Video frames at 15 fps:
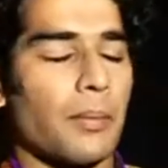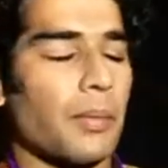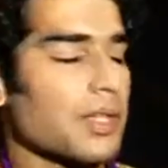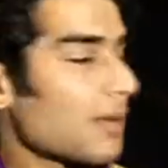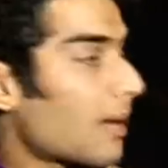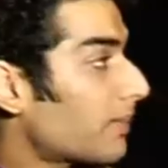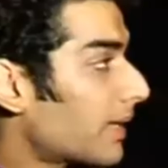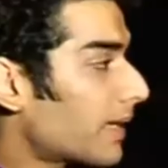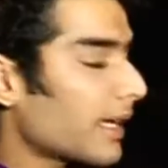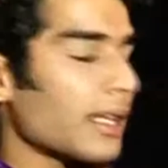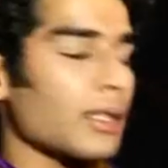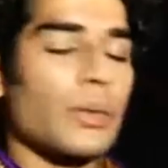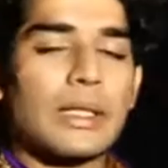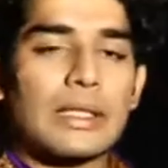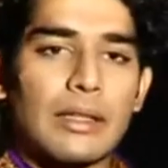बट जब आप
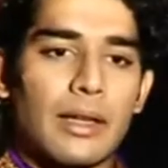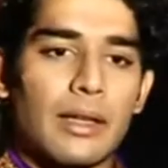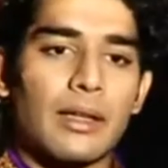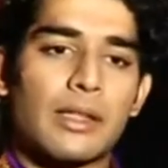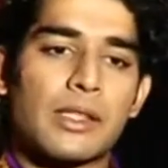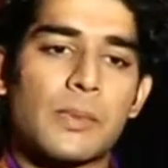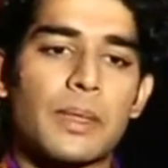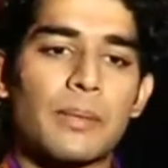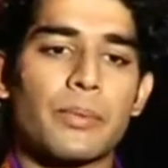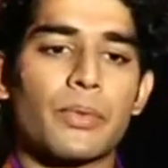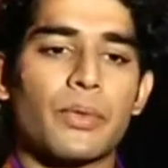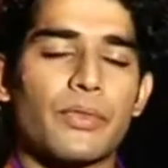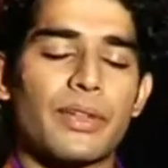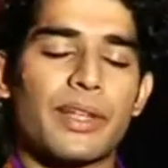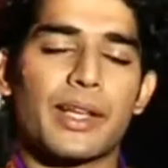देखेंगे तो इट्स बीन
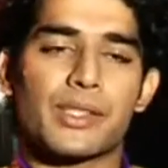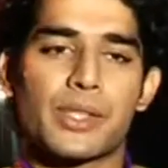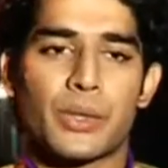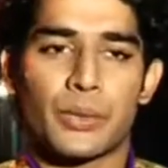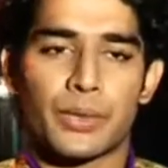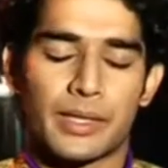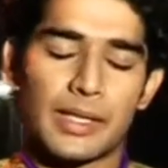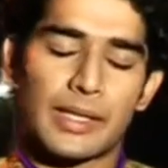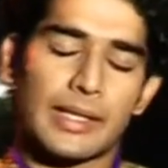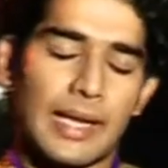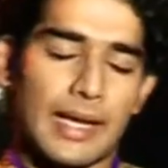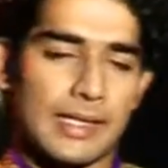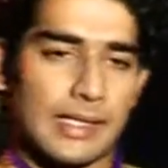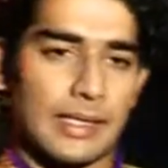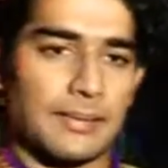ब्यूटिफुली एग्जीक्यूटेड
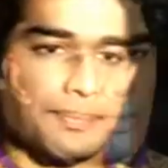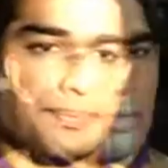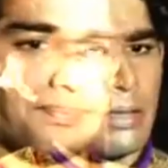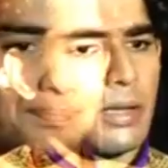सीन